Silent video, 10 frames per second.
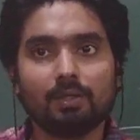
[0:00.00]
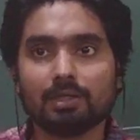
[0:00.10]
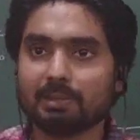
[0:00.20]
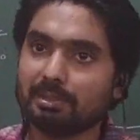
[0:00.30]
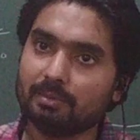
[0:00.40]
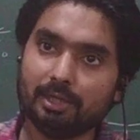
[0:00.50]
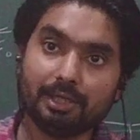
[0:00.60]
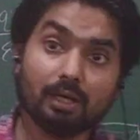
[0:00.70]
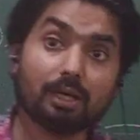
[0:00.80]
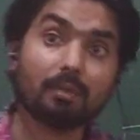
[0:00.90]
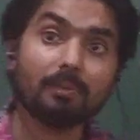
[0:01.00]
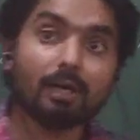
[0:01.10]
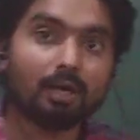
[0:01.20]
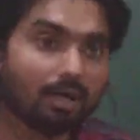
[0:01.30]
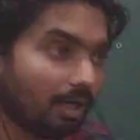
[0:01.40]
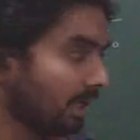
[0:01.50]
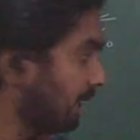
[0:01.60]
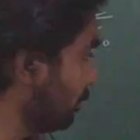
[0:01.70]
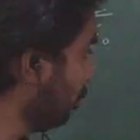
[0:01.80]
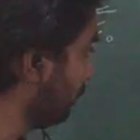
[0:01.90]
समझ में आ रही है अगर मैं
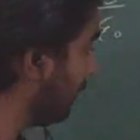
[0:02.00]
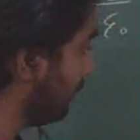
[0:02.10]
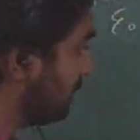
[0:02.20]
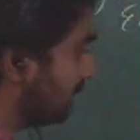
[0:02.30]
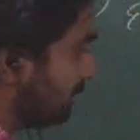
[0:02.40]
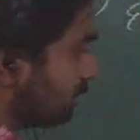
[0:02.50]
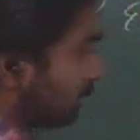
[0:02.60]
आठ क्यूब के बीच में इसको